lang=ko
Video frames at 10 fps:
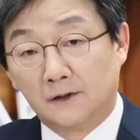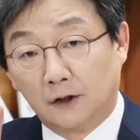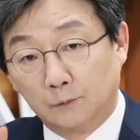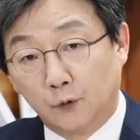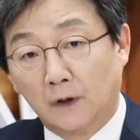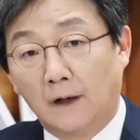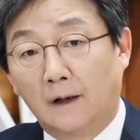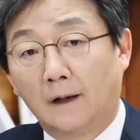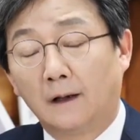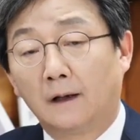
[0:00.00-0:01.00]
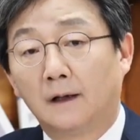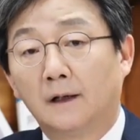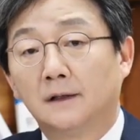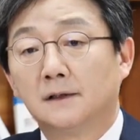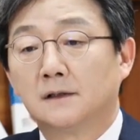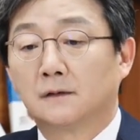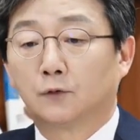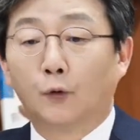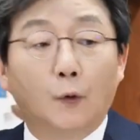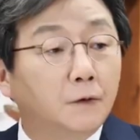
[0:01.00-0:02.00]
정부가
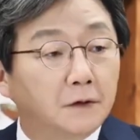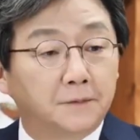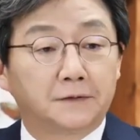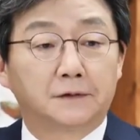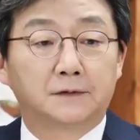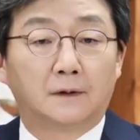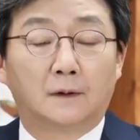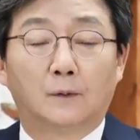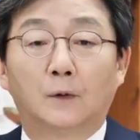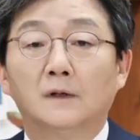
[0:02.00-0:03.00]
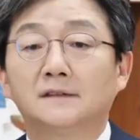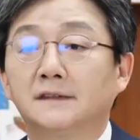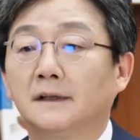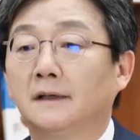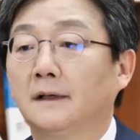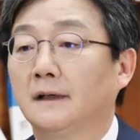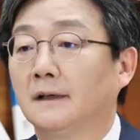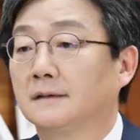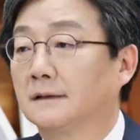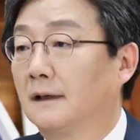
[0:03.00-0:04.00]
돈이 없어서
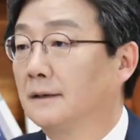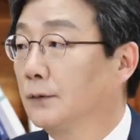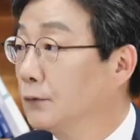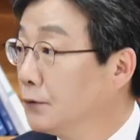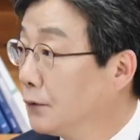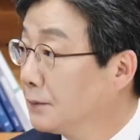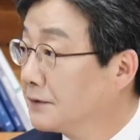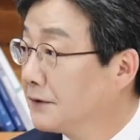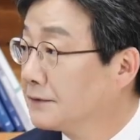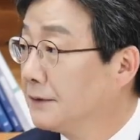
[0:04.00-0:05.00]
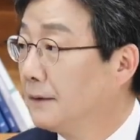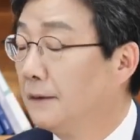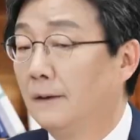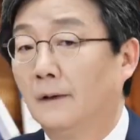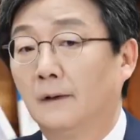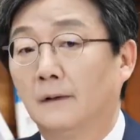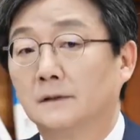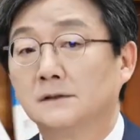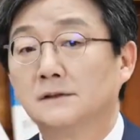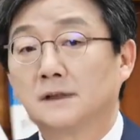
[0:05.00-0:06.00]
월세 들어갈 돈도 없어서
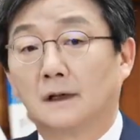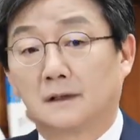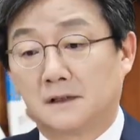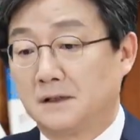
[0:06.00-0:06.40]
진짜